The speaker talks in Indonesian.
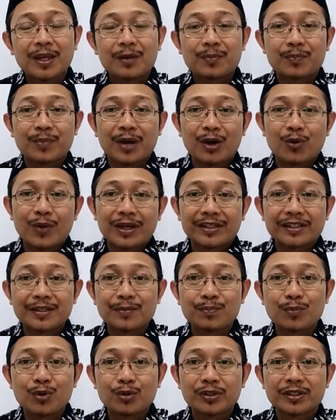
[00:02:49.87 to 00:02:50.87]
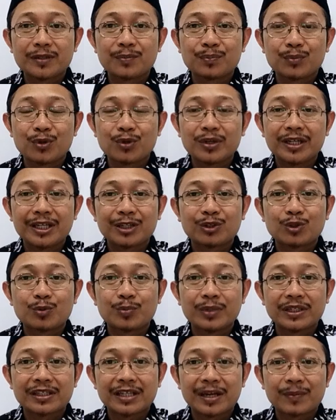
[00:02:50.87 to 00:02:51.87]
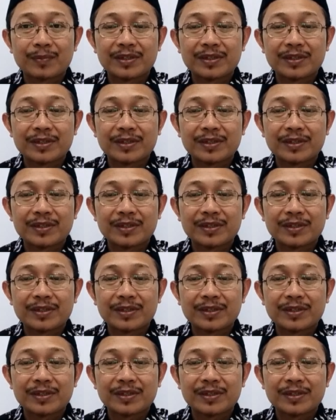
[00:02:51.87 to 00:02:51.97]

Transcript: bahwa simbol-simbol itu bisa